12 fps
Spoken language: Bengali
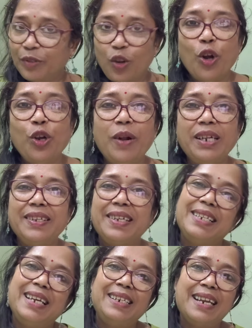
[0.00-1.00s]
কন্ট্রোভার্সি
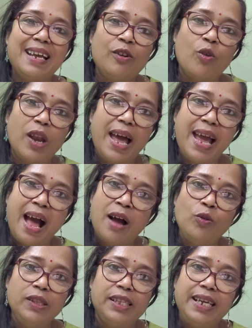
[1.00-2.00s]
ক্রিয়েটাররা গলায়
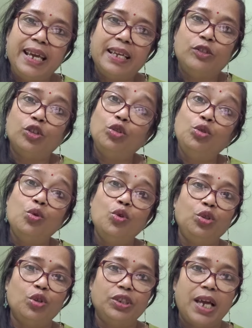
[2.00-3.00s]
আঙুল দিয়ে যত দূর
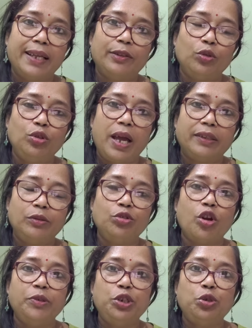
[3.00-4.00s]
তোর যায় তোর তো একদম
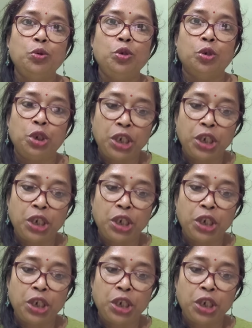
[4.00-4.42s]
সবই শূন্য